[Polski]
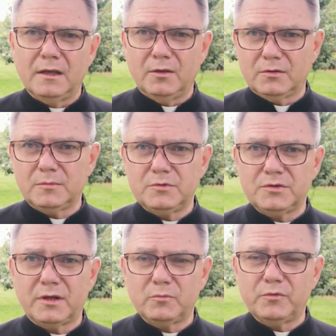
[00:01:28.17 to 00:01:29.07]
I o tym
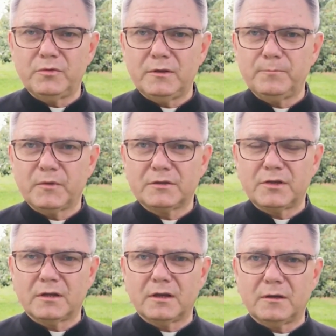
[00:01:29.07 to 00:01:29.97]
dzisiaj mówi
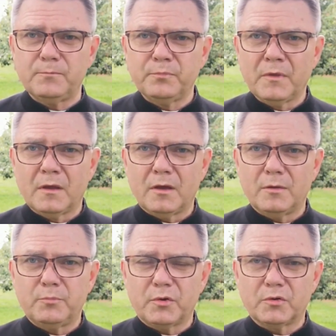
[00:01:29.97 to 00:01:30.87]
księga
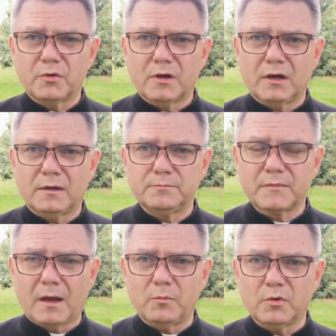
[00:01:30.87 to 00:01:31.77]
e, proroka
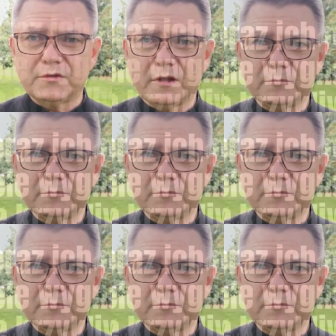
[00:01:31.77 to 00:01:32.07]
Amosa.